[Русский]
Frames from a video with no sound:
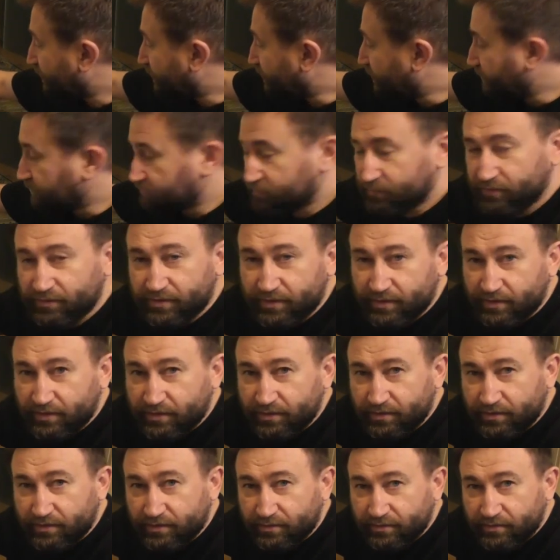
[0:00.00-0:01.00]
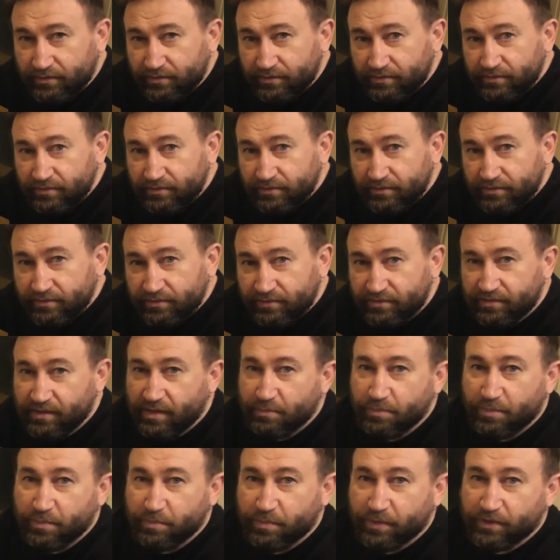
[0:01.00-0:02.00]
И вы
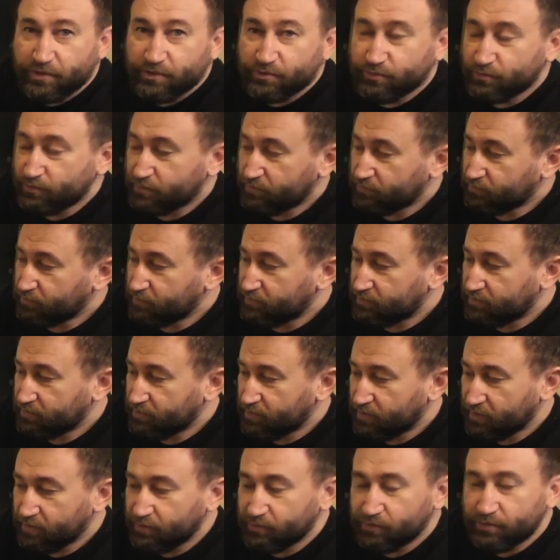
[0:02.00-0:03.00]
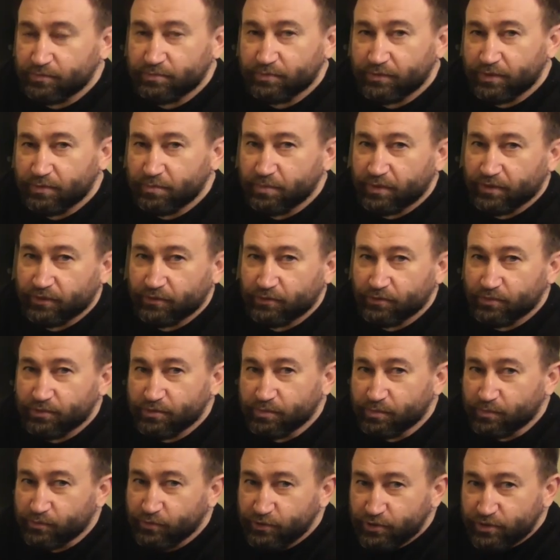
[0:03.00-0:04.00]
сами почувствуете огромный
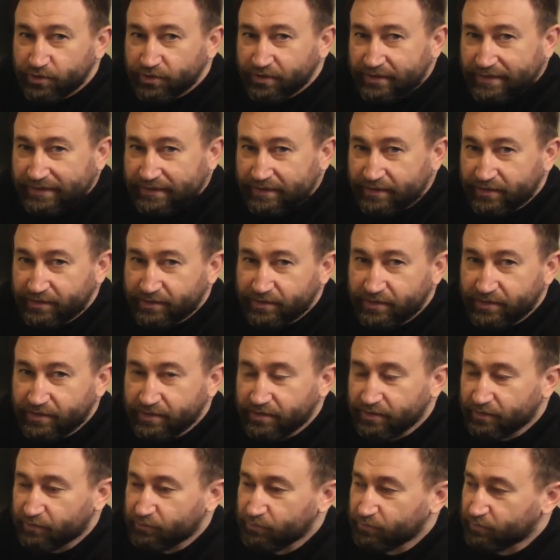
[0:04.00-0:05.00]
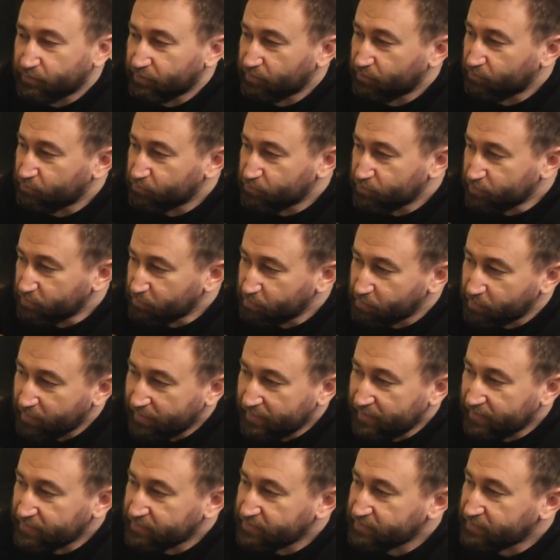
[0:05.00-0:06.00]
поток мощной энергии, которая очень
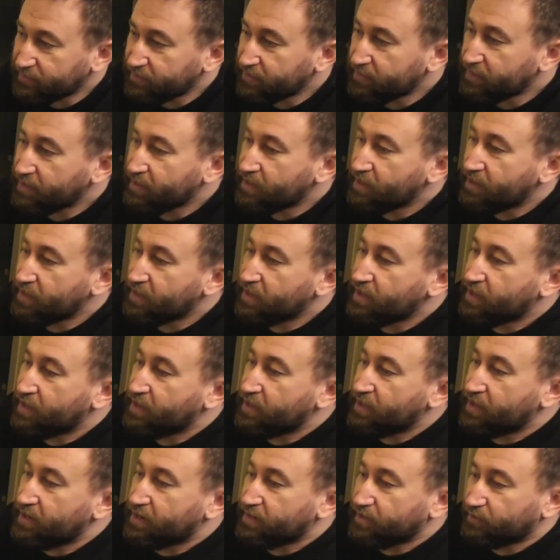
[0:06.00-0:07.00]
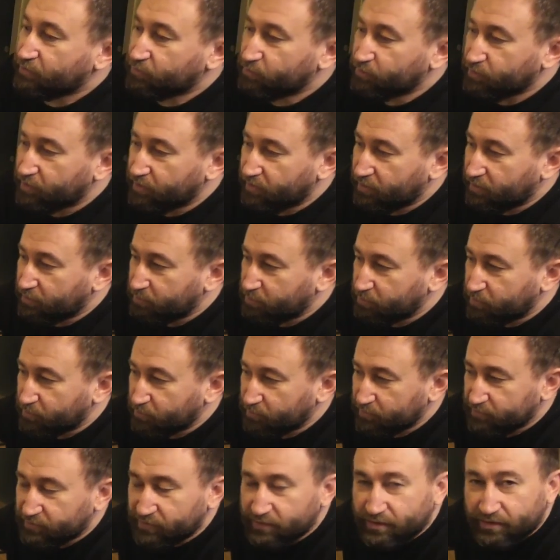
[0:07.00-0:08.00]
полезна, которая
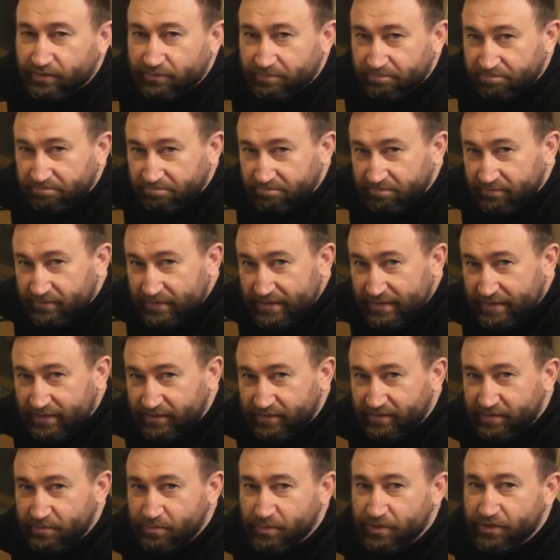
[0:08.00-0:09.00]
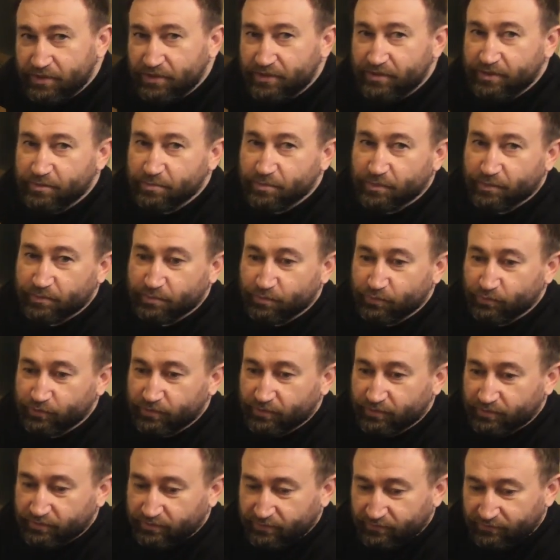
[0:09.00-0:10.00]
просто незаменима
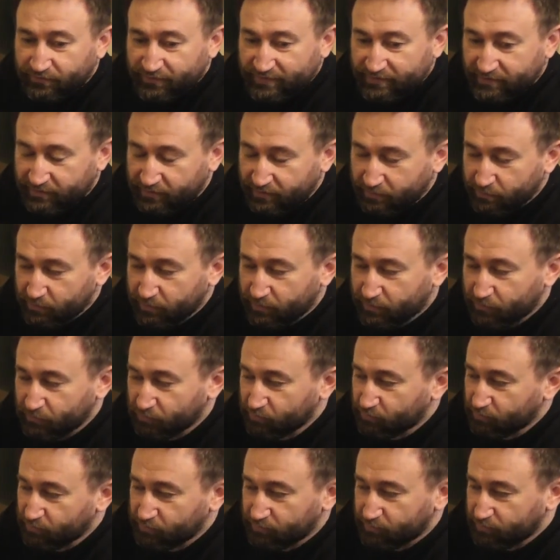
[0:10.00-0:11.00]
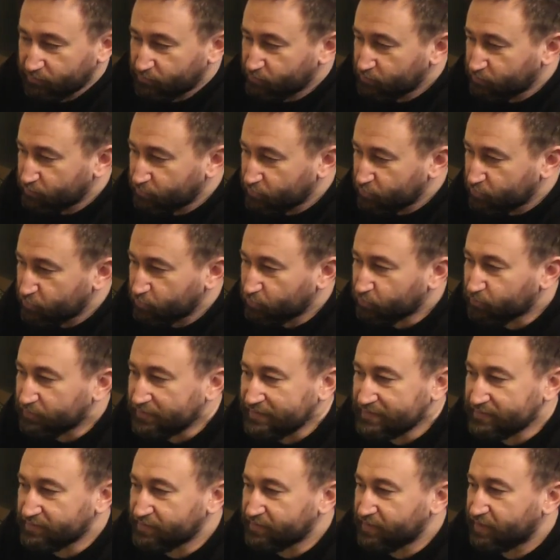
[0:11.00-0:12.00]
будет всем, кто хоть
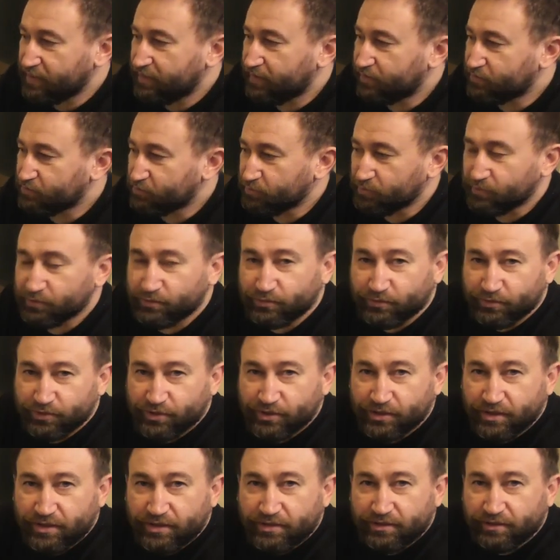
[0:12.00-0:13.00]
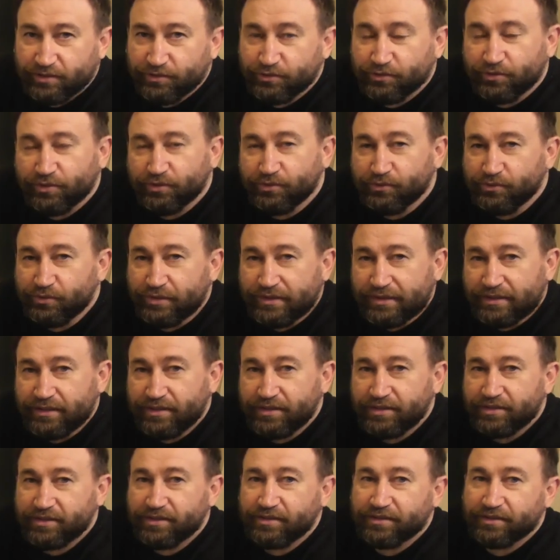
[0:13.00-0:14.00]
что-то знает, что такое чакра, что такое
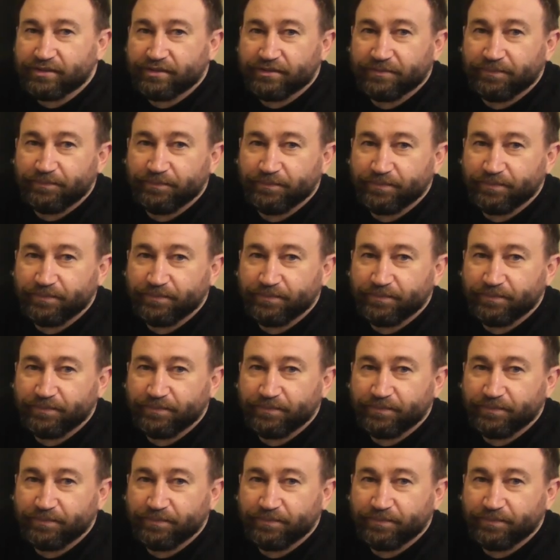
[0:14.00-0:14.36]
энергия,